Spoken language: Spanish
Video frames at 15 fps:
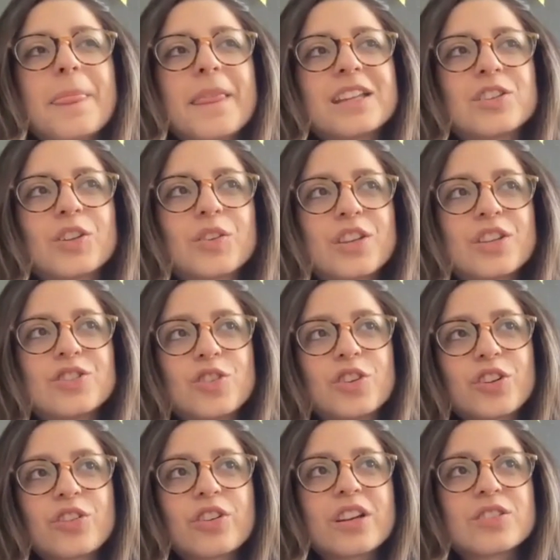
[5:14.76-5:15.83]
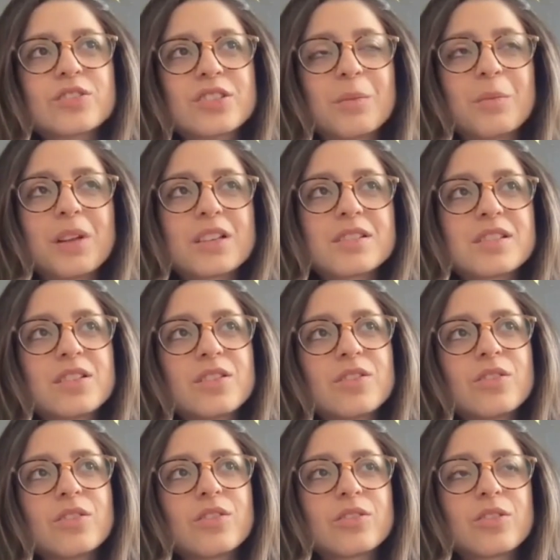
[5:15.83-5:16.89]
Entonces yo creo que eso también ha
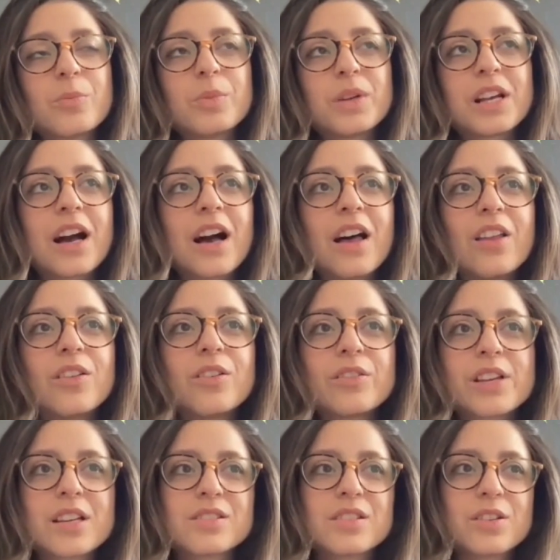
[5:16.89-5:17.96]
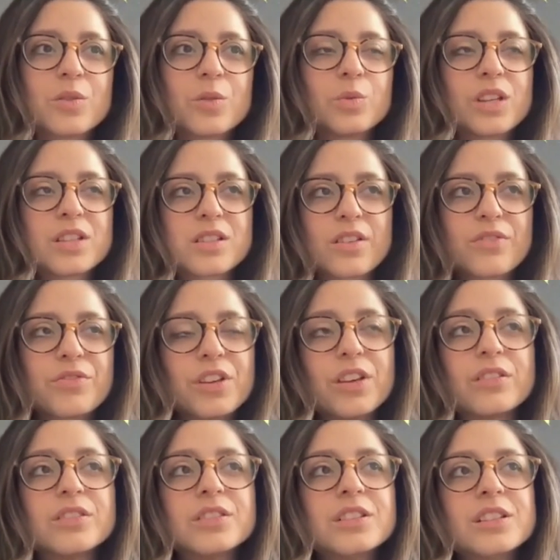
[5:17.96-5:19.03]
sido complicado y ha sido un
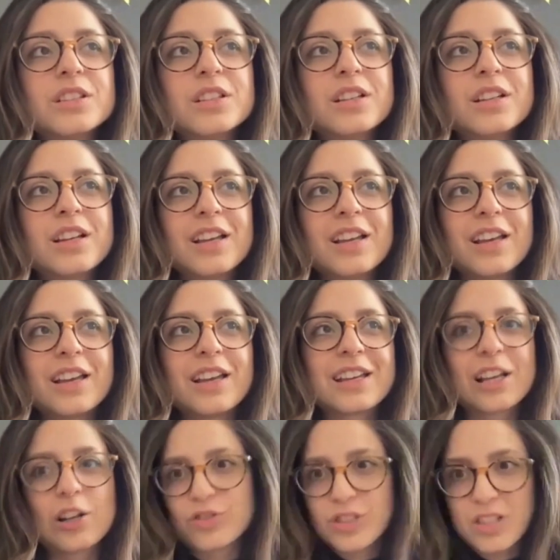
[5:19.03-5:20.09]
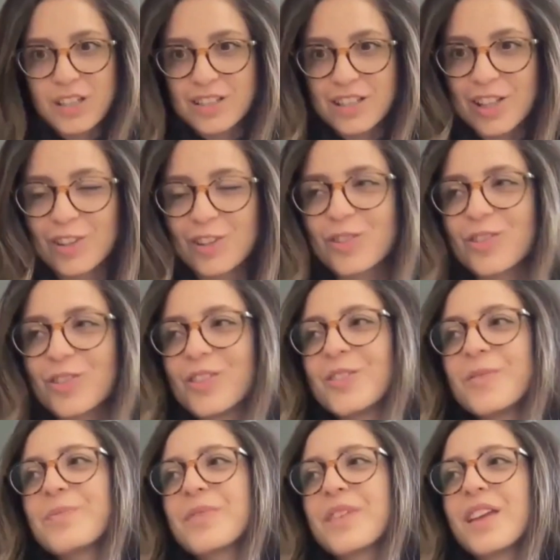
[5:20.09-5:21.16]
desafío eh, que lo sigue siendo,
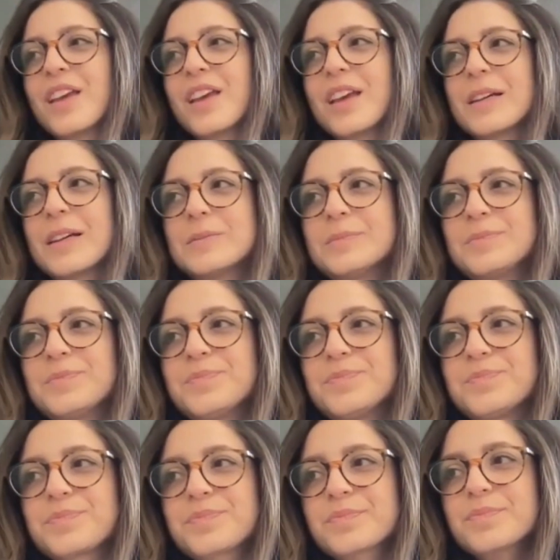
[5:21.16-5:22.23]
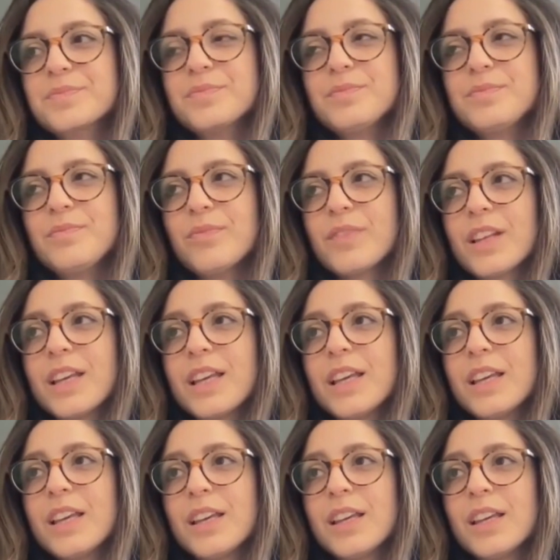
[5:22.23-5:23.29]
¿no? Em,
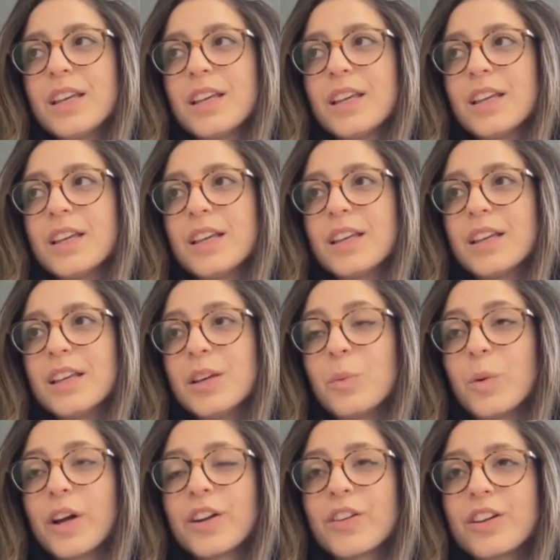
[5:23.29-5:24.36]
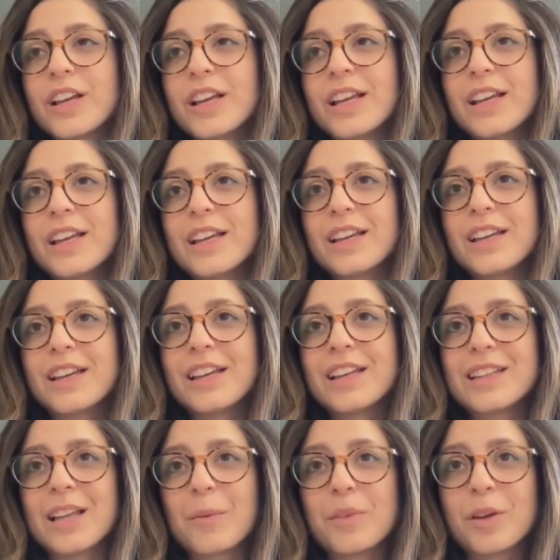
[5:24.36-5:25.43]
y, bueno,
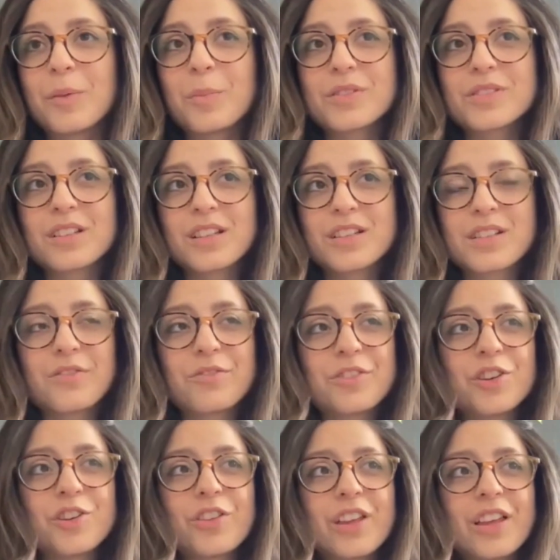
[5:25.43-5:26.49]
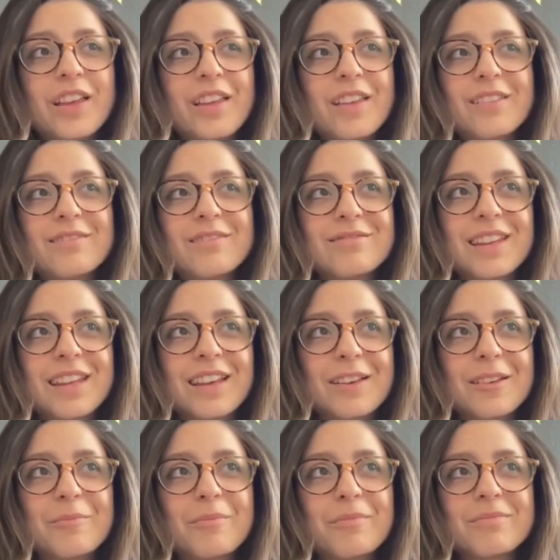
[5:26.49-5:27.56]
y, también pues el desafío
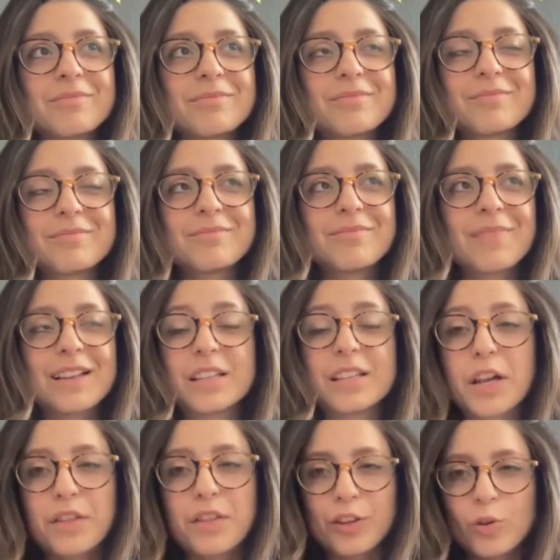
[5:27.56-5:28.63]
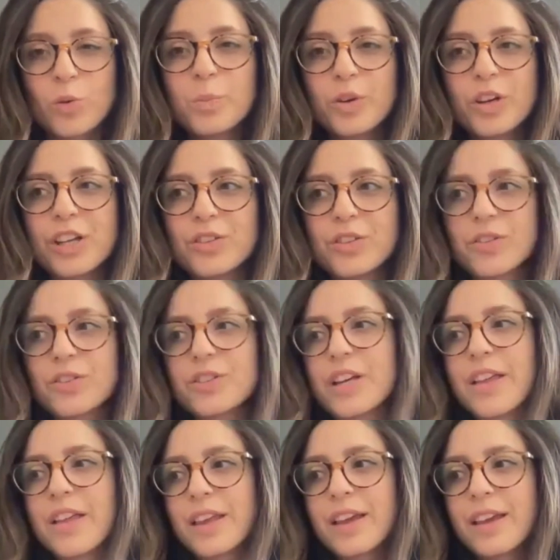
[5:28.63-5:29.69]
de, aterrizándolo un poquito, ¿no?
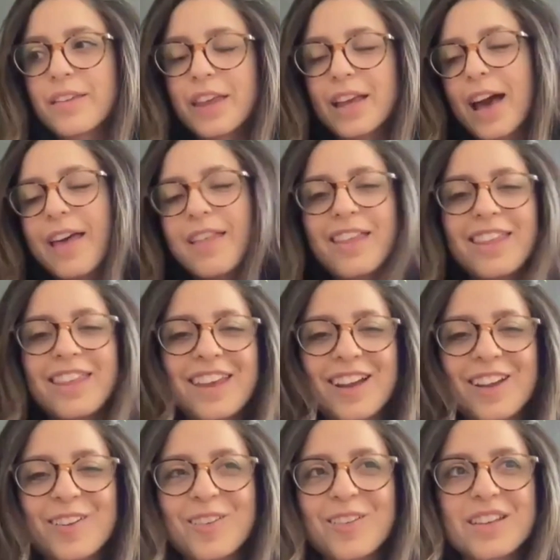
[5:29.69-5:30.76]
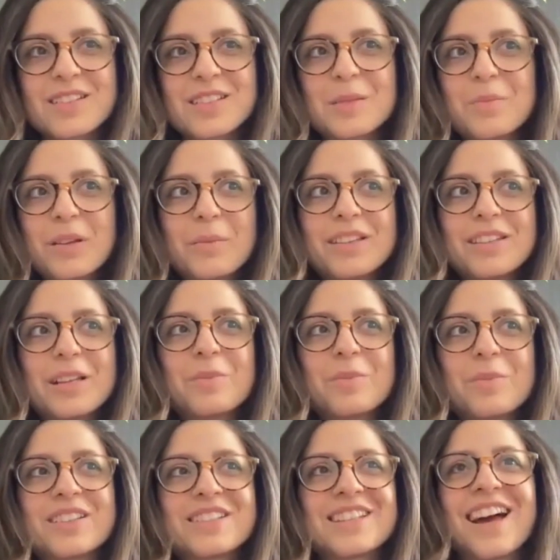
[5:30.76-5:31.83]
Ya de, cada día, ¿no? De simplemente
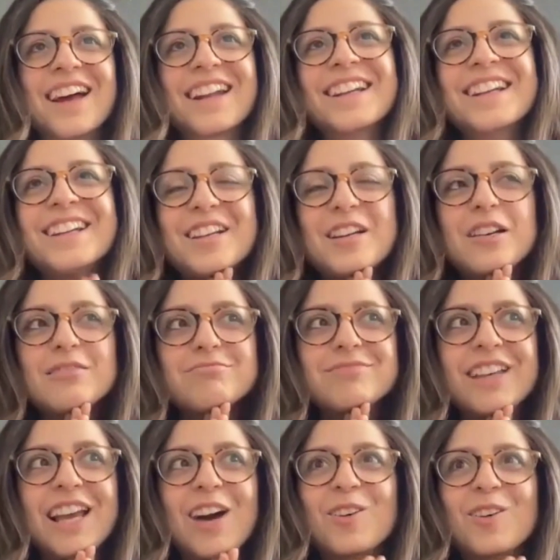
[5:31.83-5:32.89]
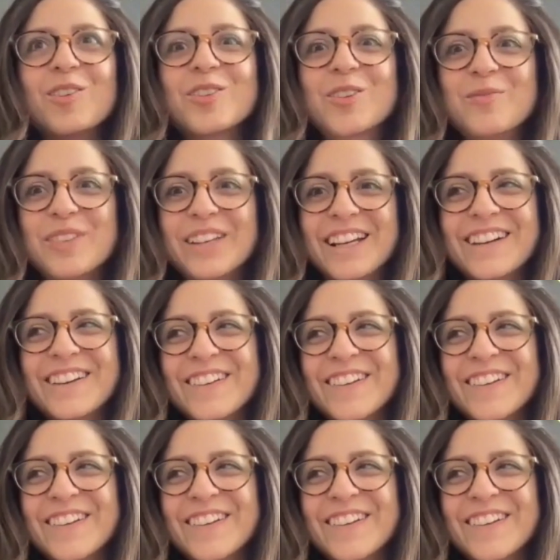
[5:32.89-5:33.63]
pensar, ¿qué hago hoy con mi hijo?